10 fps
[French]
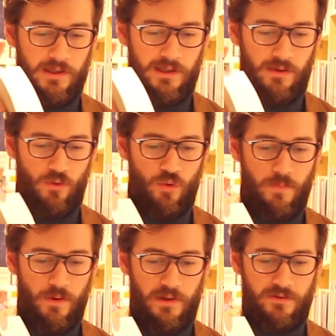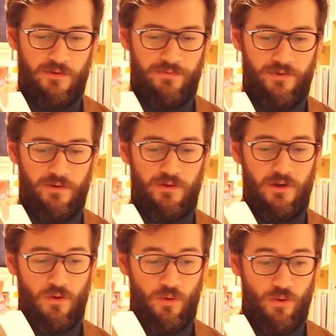et en groupant les enfants
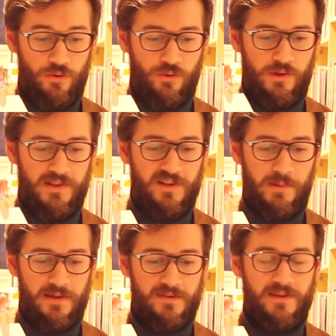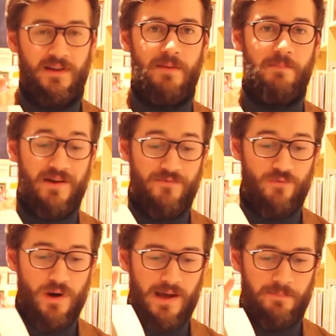au lieu de les disperser, et
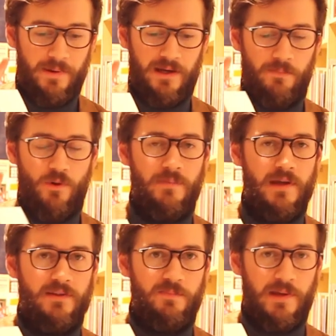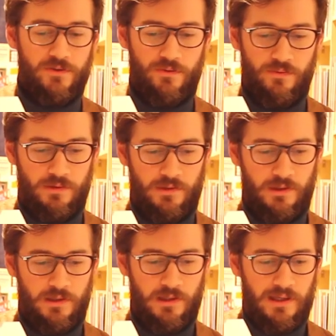parfois après une première dispersion,
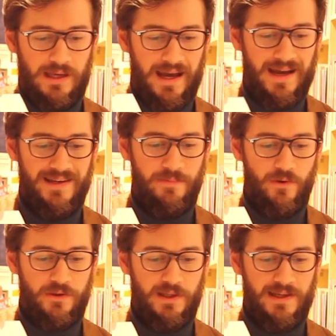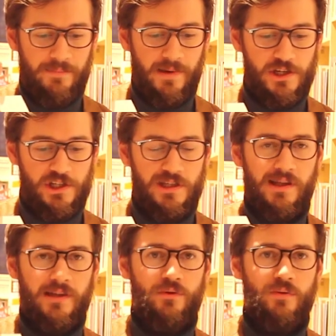à alimenter la machine
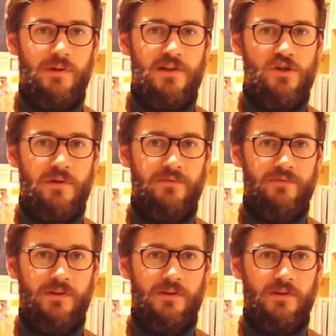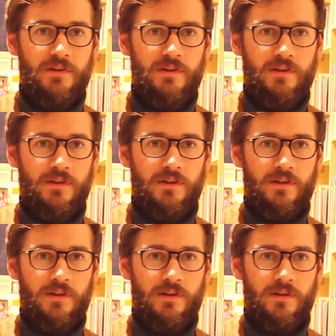à tuer les juifs.
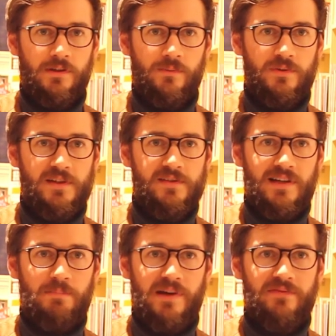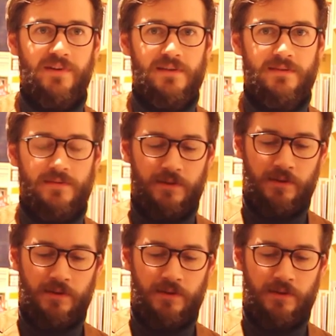Donc ça, c'est la préface